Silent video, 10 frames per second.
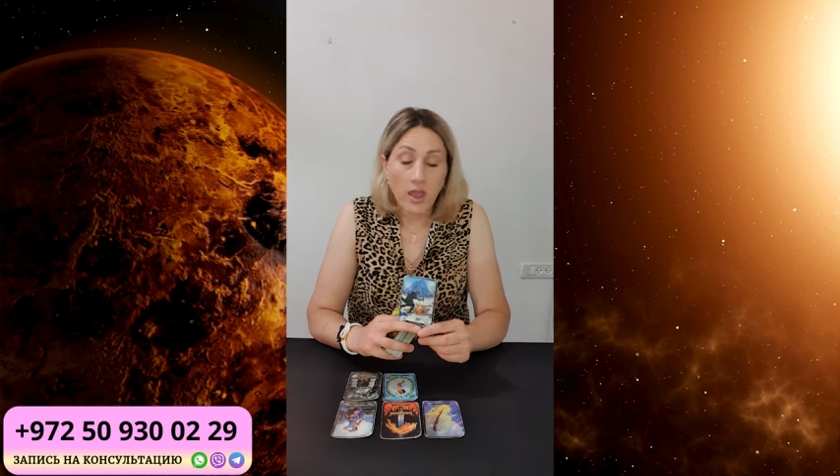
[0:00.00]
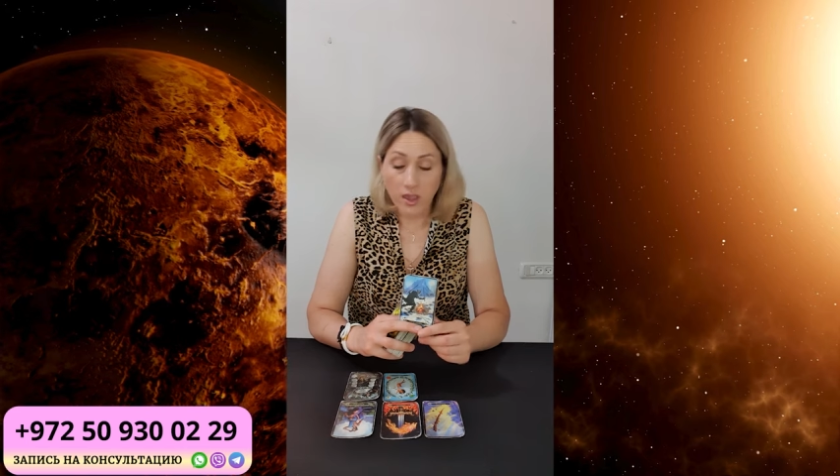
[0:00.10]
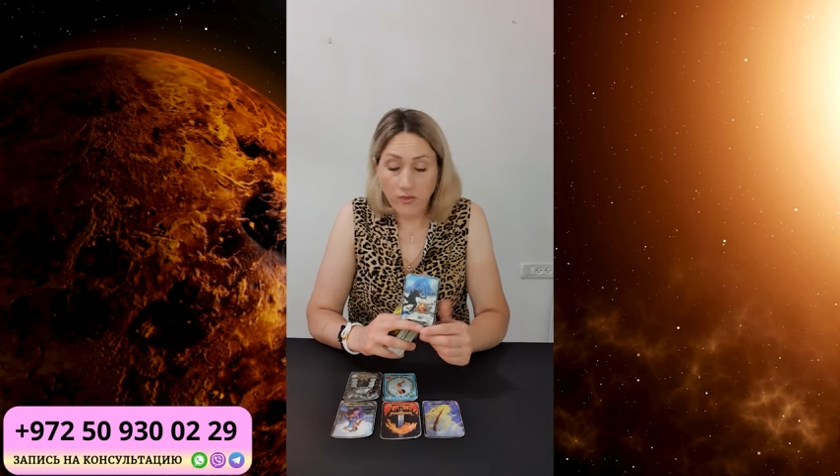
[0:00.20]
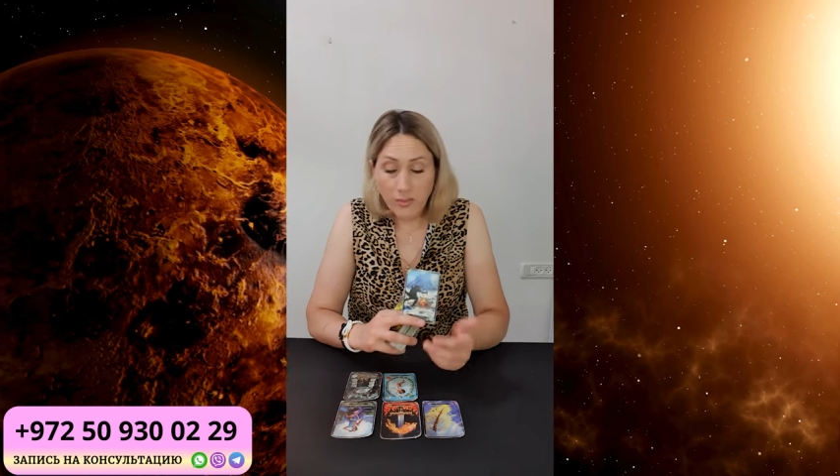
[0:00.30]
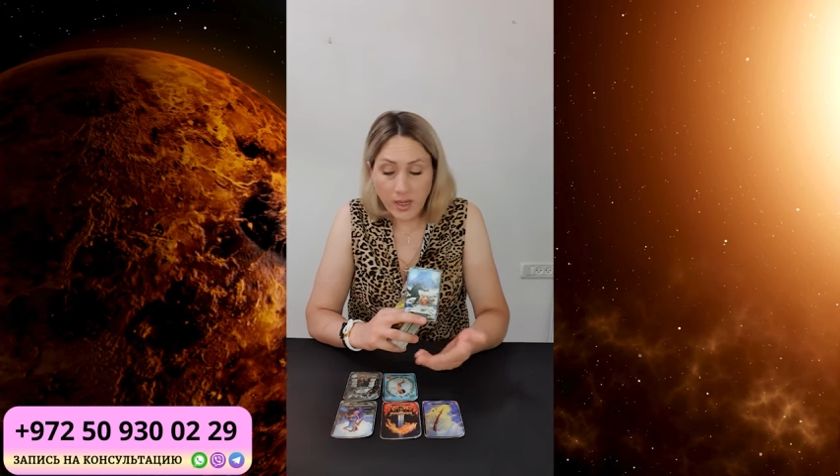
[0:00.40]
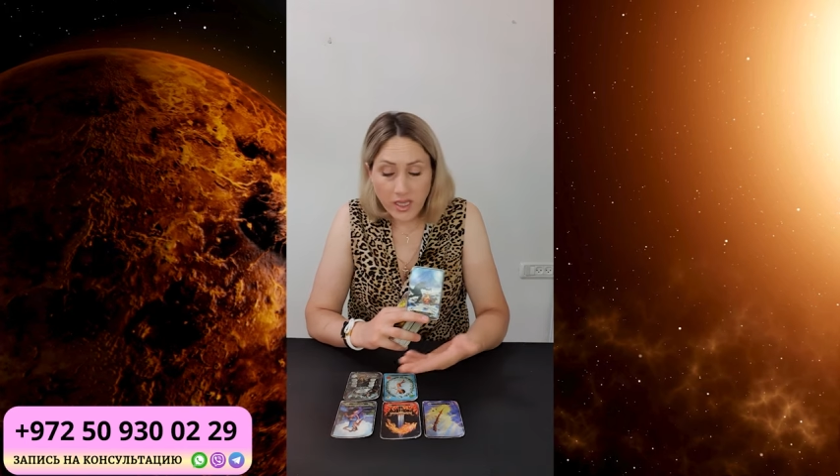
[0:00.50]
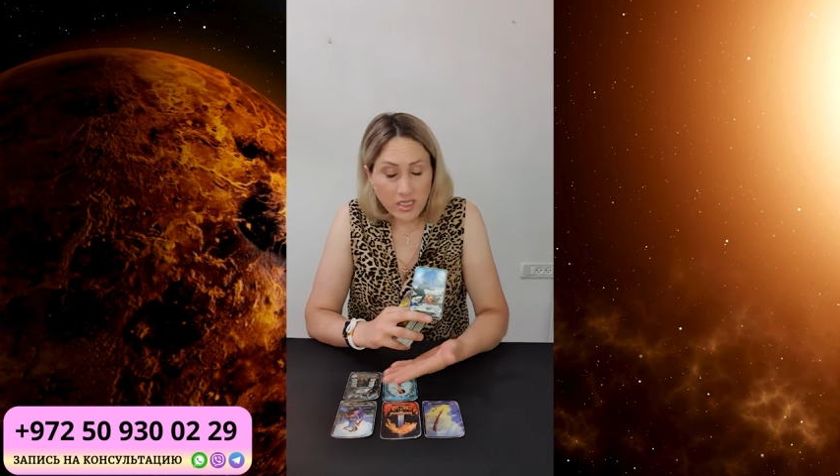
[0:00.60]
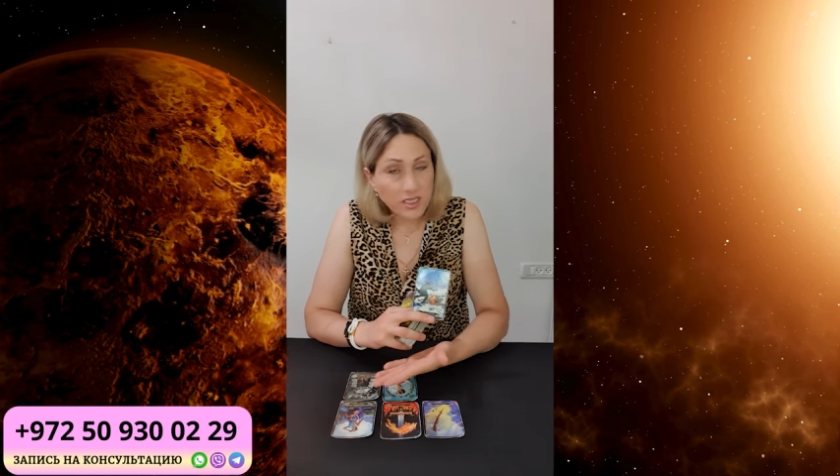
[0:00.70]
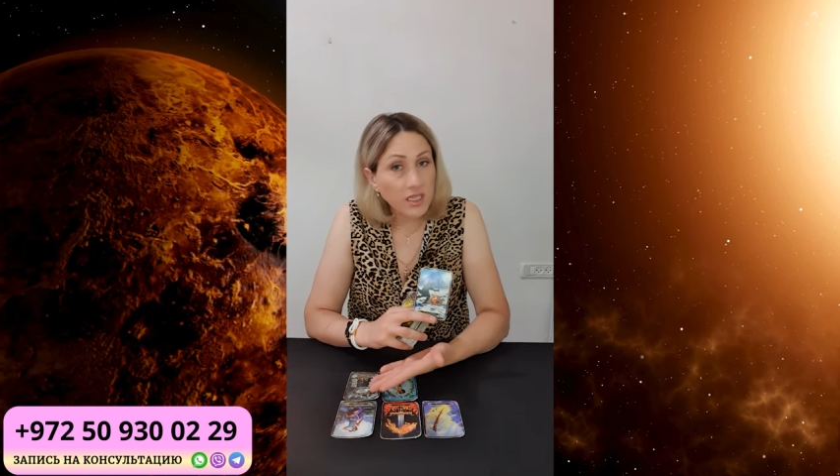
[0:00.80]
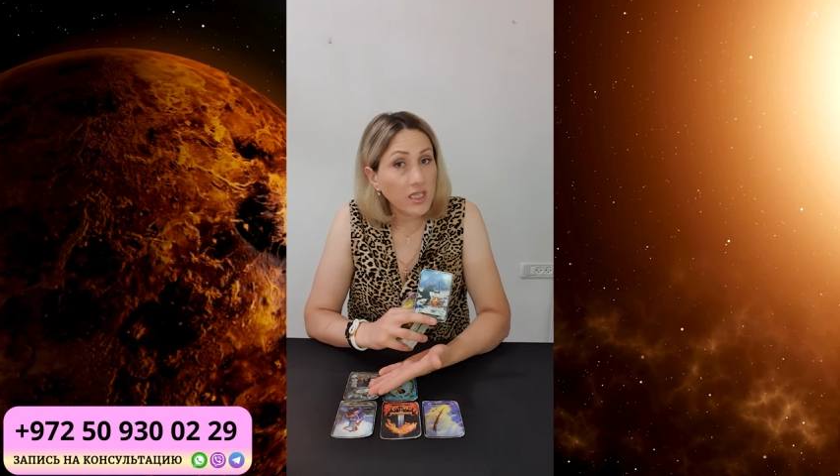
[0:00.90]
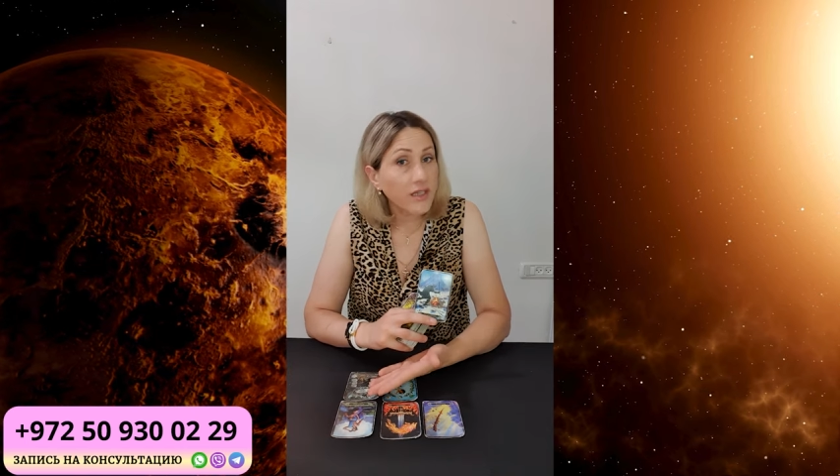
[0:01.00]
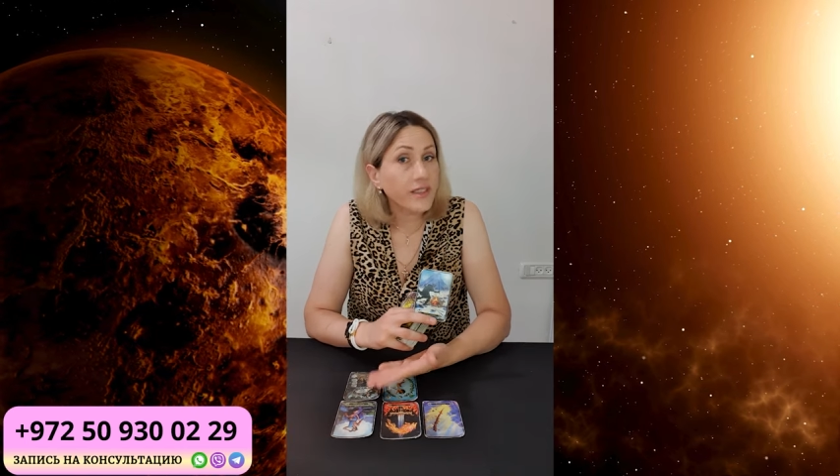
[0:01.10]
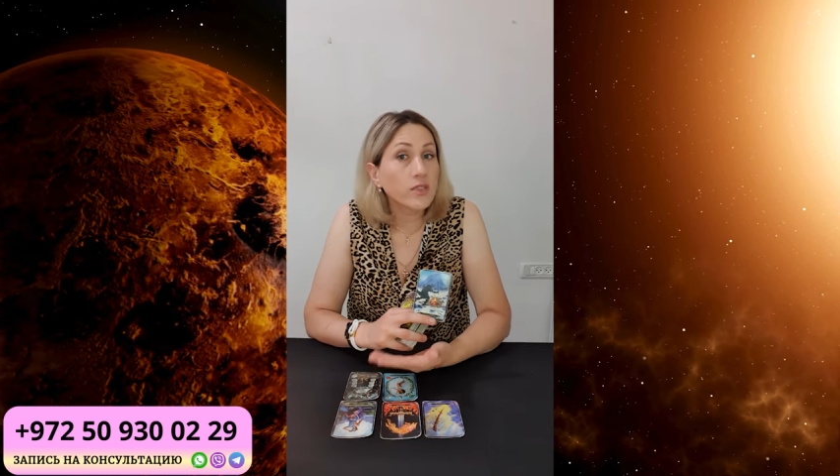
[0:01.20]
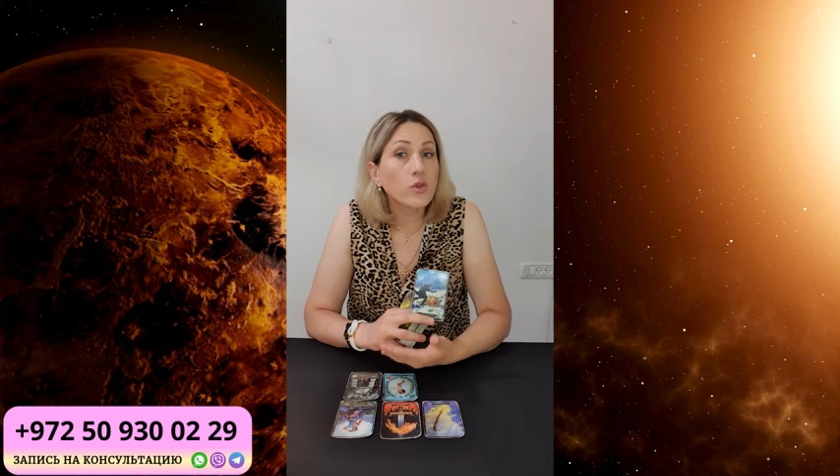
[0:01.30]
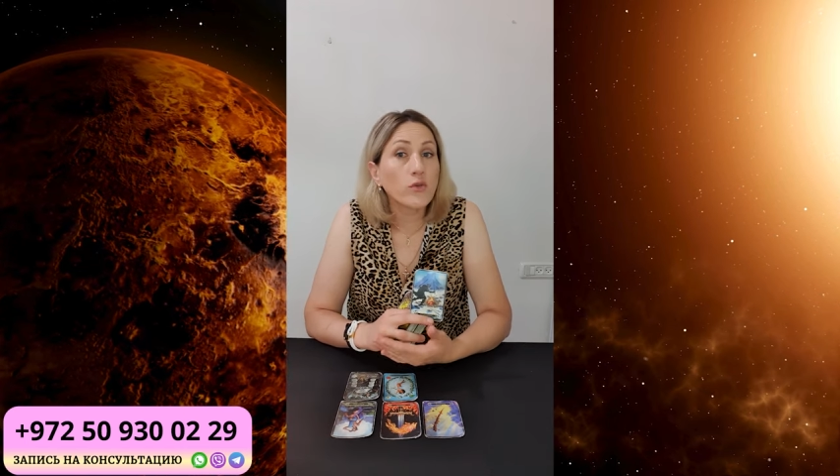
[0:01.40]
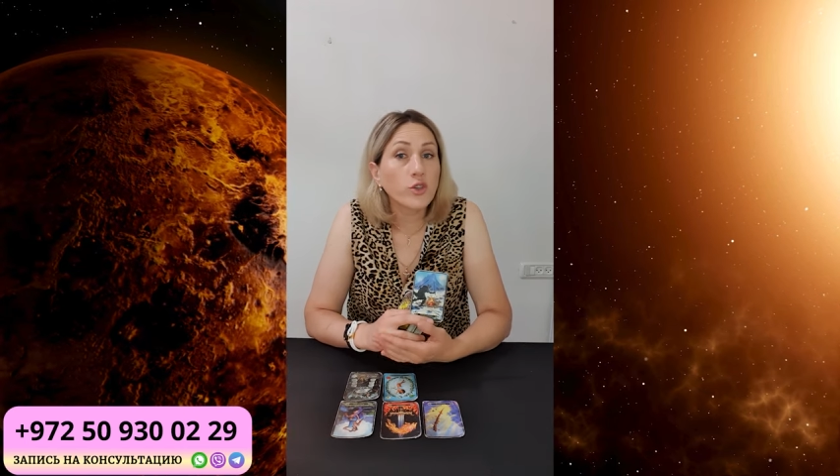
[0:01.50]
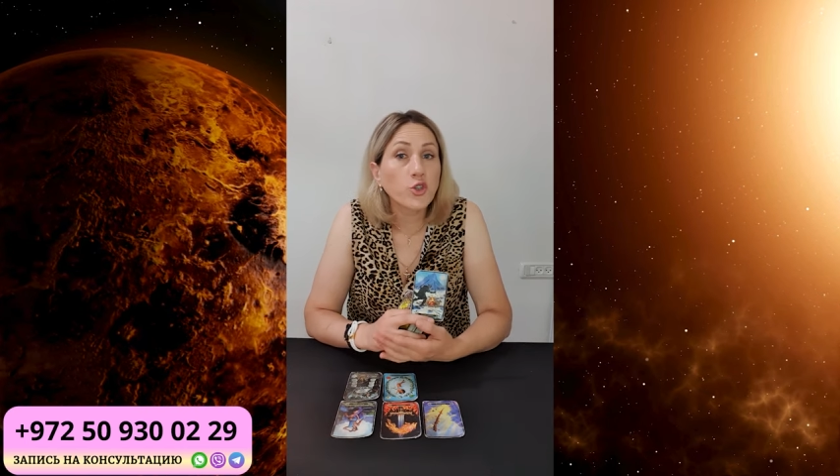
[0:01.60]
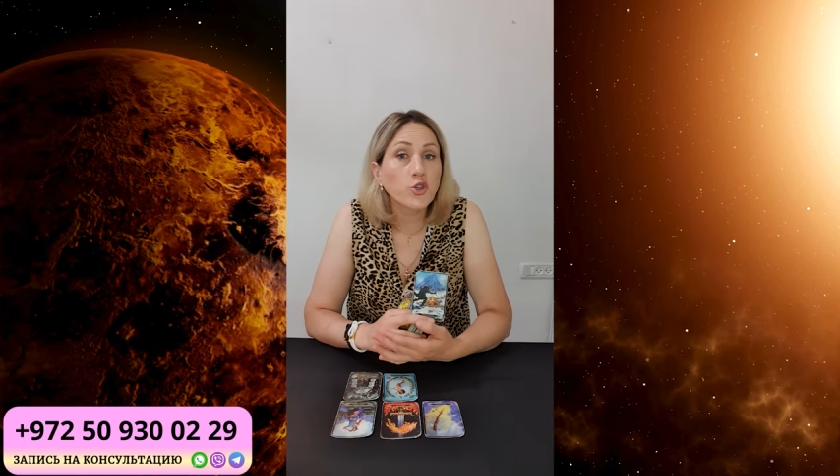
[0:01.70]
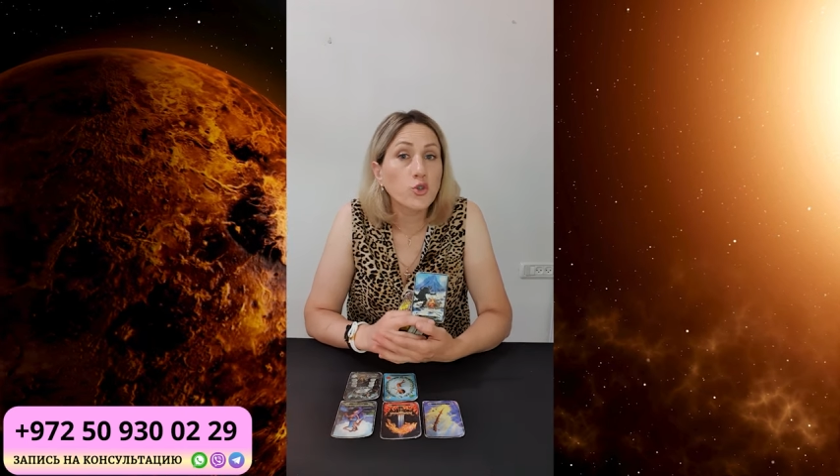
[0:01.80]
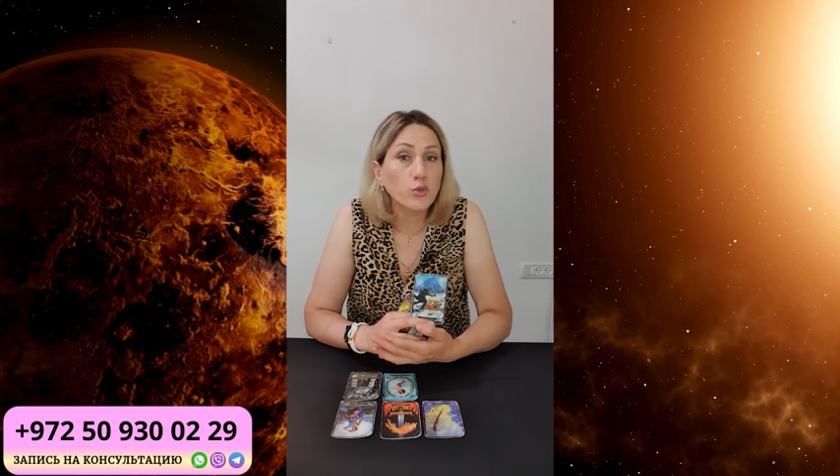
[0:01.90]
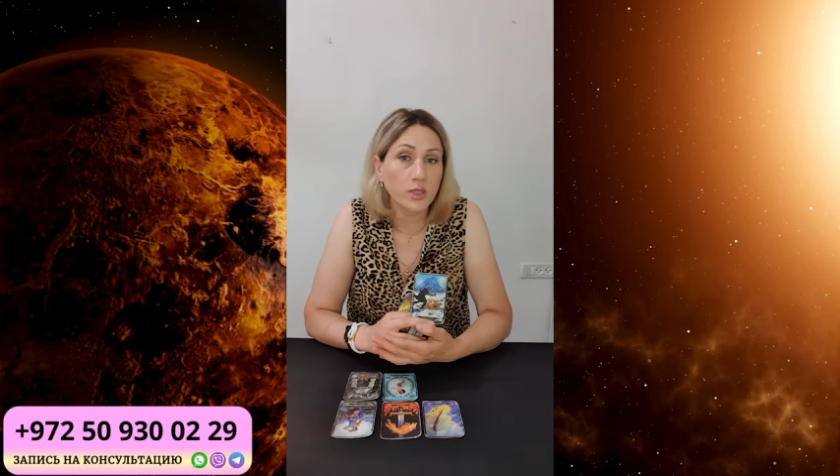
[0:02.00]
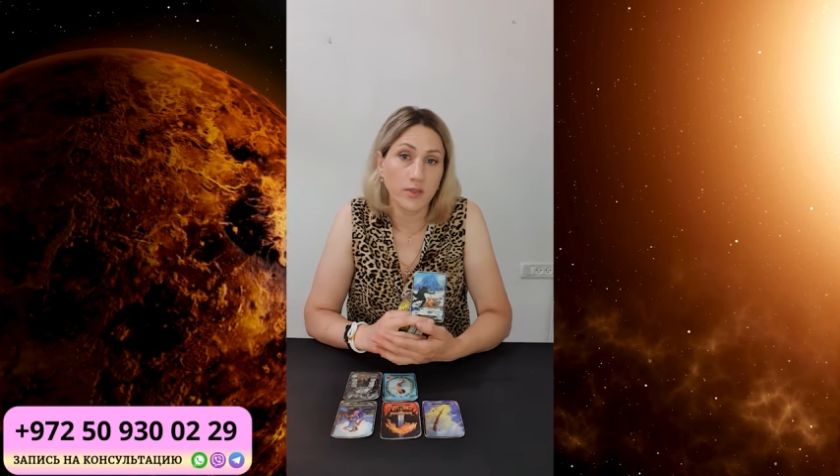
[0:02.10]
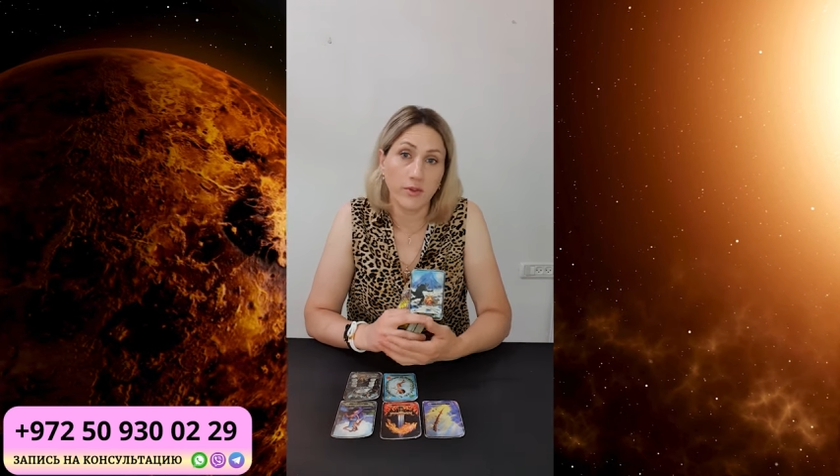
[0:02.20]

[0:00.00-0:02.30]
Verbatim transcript: и вы боитесь каких-то новых чувств,